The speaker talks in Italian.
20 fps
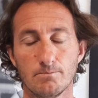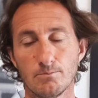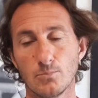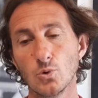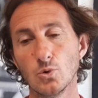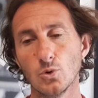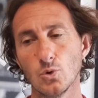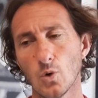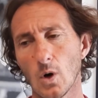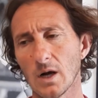
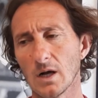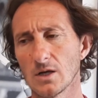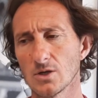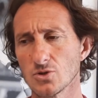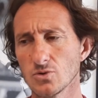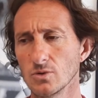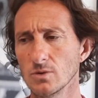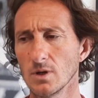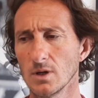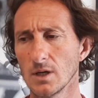punto anche
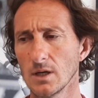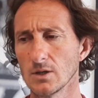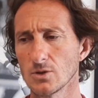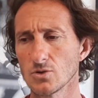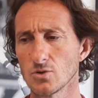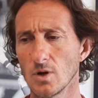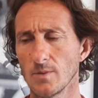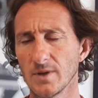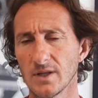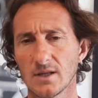sulla,
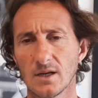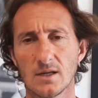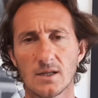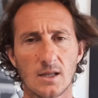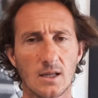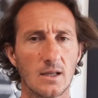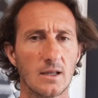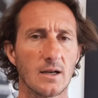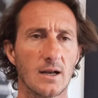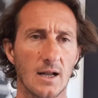sulla,
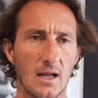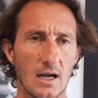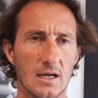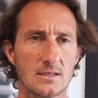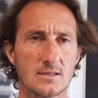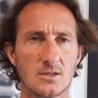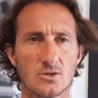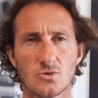mentalità dei ragazzi,